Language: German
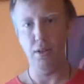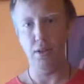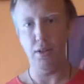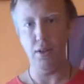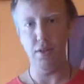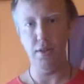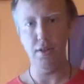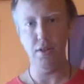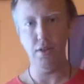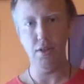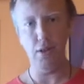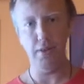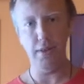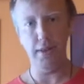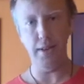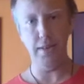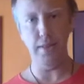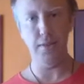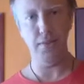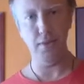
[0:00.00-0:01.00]
19 Jahre
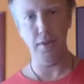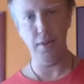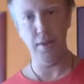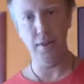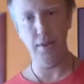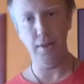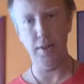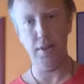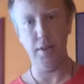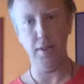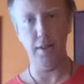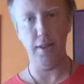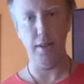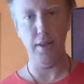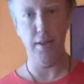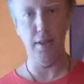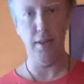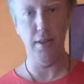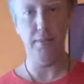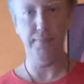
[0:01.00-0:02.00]
waren sie voneinander
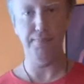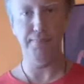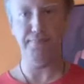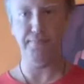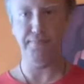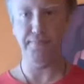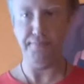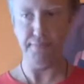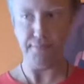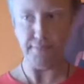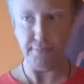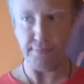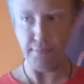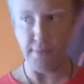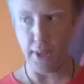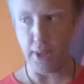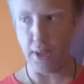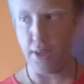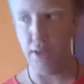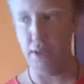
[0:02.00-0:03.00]
getrennt.
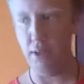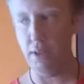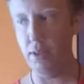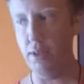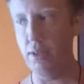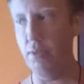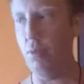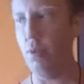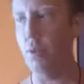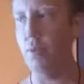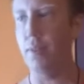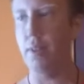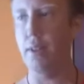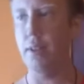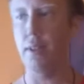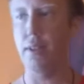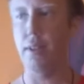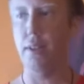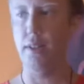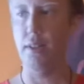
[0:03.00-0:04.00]
Äh,
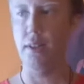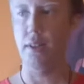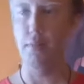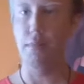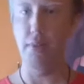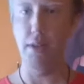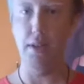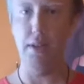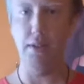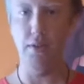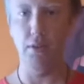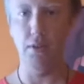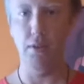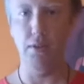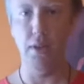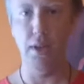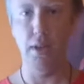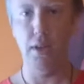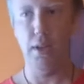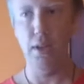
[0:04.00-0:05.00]
irgendwann kriegt er die Meldung,